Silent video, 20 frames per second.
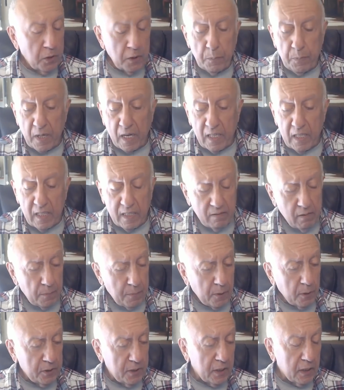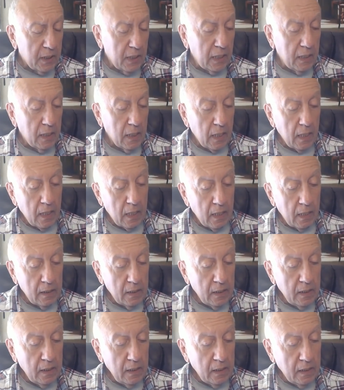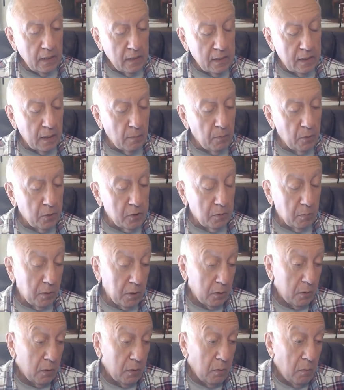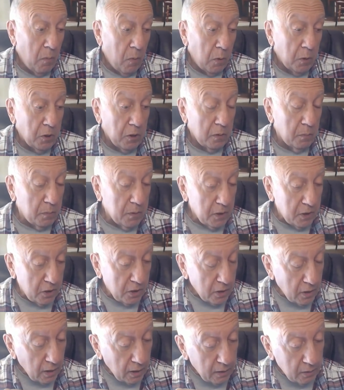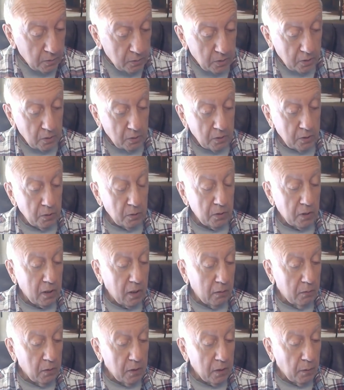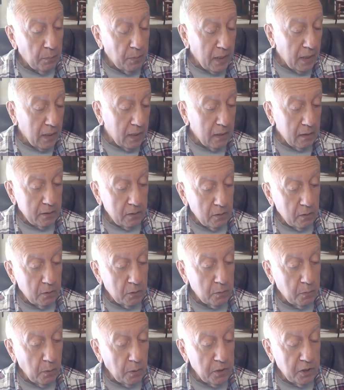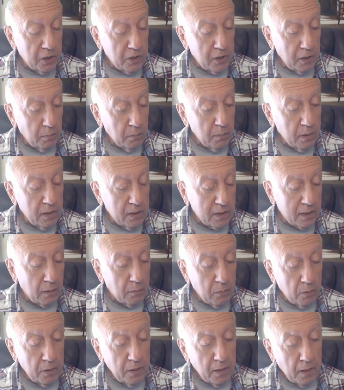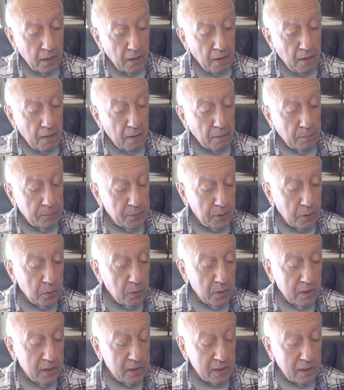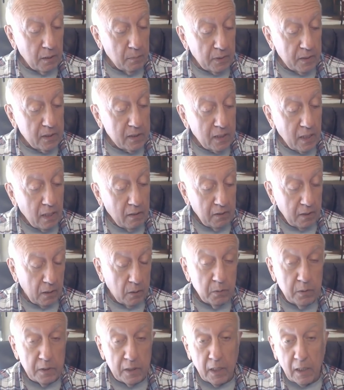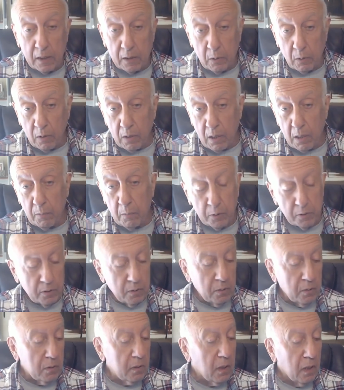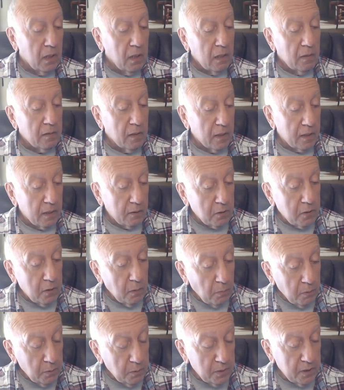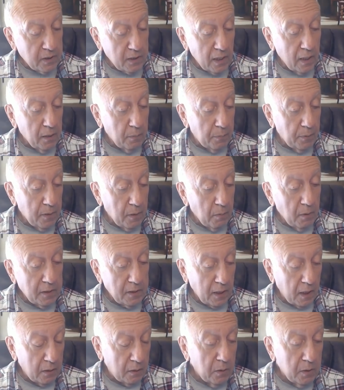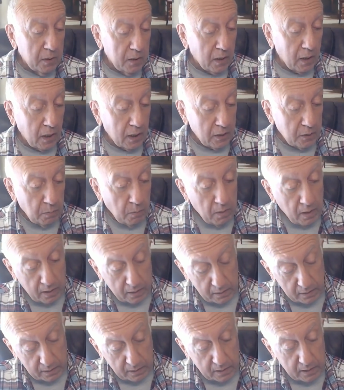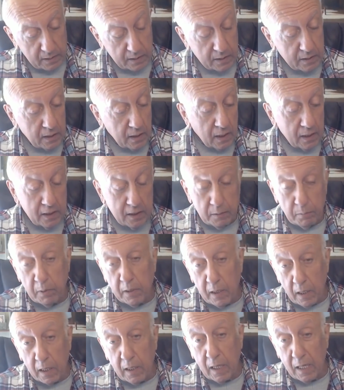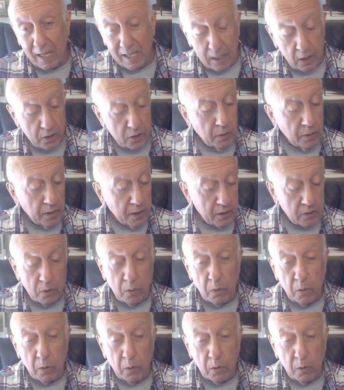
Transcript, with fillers: правильный вопрос, Сергей. А, и тем людям, которые, может быть, считают, что кто-то кого-то предал, то уж больше, чем мы с тобой, трудно себе представить людей, которые работают для того, чтобы люди стали понимать, какой это кошмар, так сказать, социализм, и как хорошо, и насколько